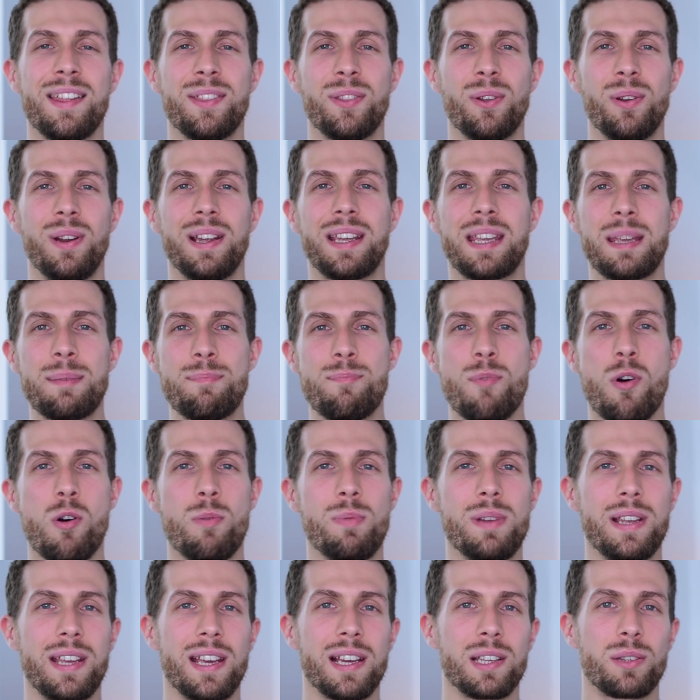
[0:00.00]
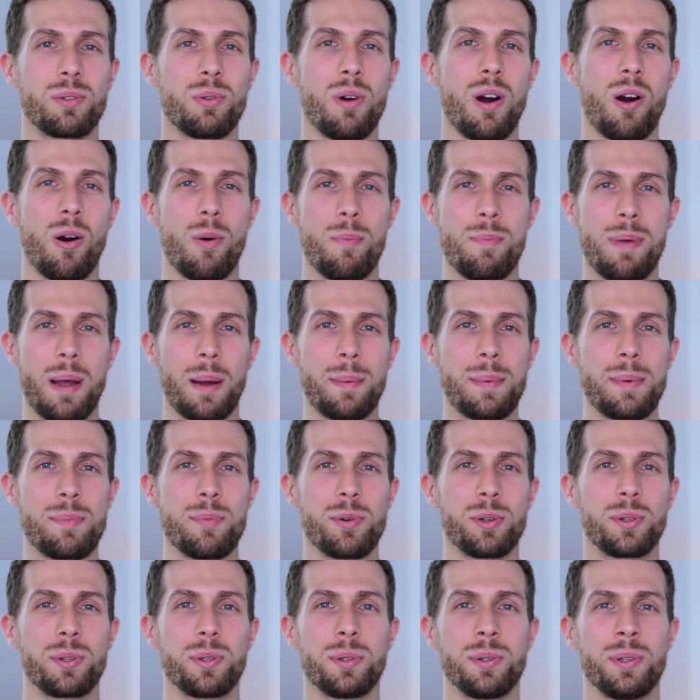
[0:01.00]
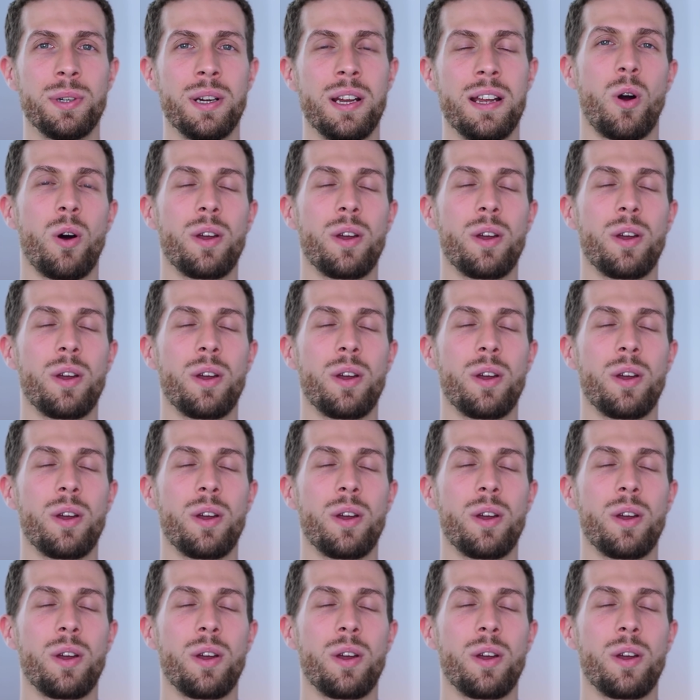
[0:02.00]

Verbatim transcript: de l'équipement obligatoire au permis moto,